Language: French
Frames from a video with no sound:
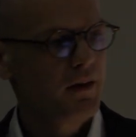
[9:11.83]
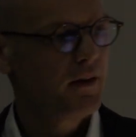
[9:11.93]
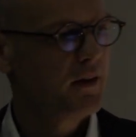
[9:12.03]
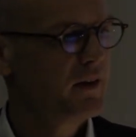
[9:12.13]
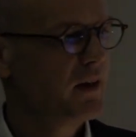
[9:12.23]

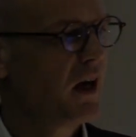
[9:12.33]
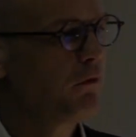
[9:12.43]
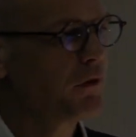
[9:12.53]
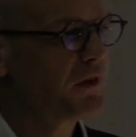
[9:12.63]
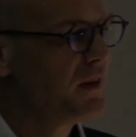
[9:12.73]
qui a été
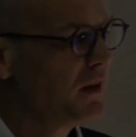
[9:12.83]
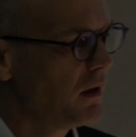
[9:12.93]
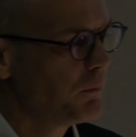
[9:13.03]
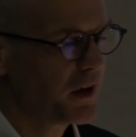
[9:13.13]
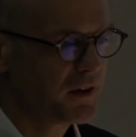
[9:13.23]
inventé
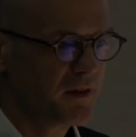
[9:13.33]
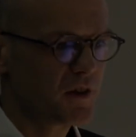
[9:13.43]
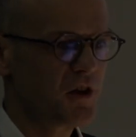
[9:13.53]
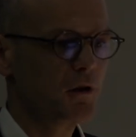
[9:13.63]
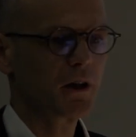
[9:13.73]
par des
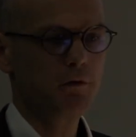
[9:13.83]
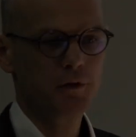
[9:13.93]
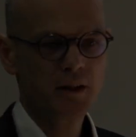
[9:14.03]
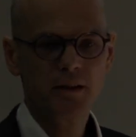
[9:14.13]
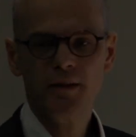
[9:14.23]
ingénieurs qui
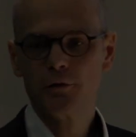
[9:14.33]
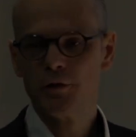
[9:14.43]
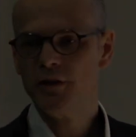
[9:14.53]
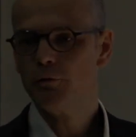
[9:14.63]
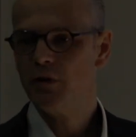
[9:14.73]
venaient de
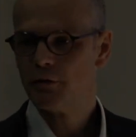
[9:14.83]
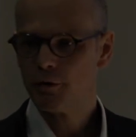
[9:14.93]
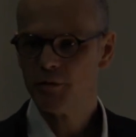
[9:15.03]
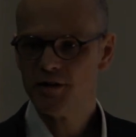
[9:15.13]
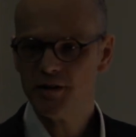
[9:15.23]
l'électronique ou de
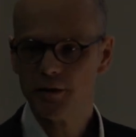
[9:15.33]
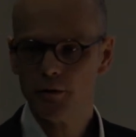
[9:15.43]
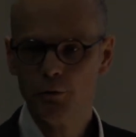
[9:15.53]
l'informatique,